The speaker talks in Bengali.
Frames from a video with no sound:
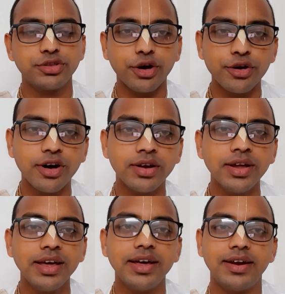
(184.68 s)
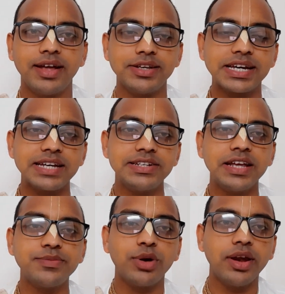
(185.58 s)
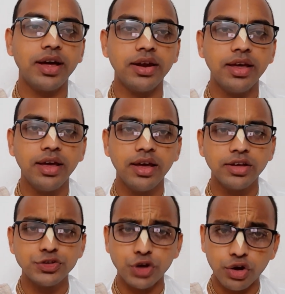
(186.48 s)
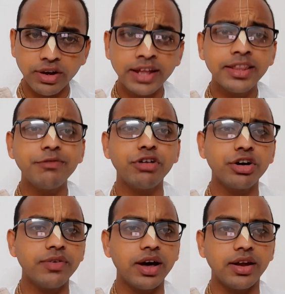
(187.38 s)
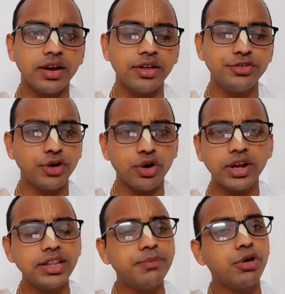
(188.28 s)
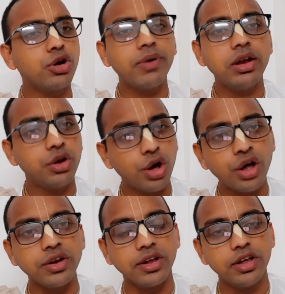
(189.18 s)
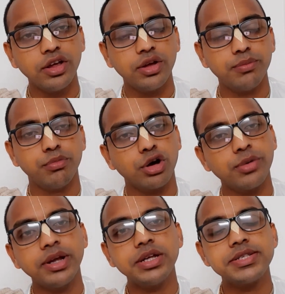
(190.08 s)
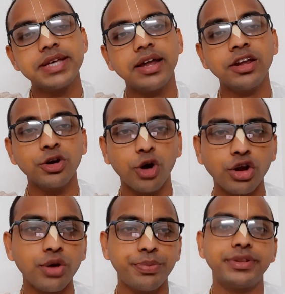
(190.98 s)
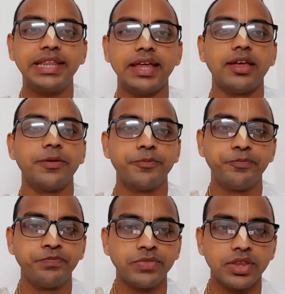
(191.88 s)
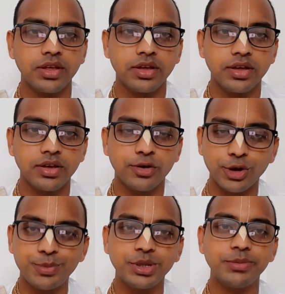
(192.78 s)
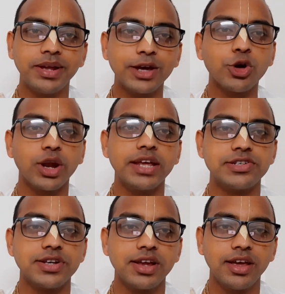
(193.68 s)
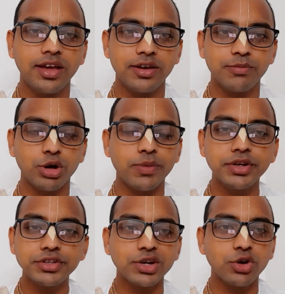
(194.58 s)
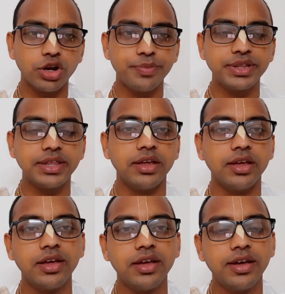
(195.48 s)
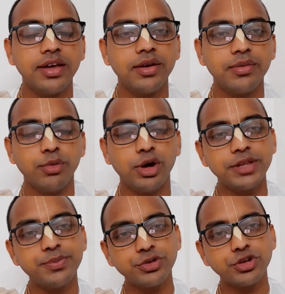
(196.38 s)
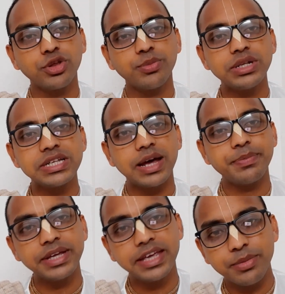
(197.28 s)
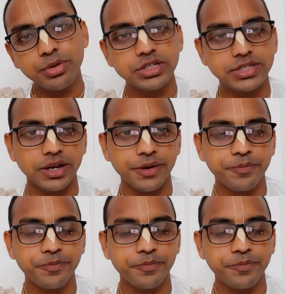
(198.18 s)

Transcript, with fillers: তখন রাজা কাশিরাজ বললেন দেব ভগবান জগন্নাথ দেব ভগবান নন ভগবান হচ্ছেন গণপতি গণপতি মানে গণেশ ভগবান হচ্ছেন গণপতি মহারাজ পুরুষোত্তম বলছেন আপনি কি বলছেন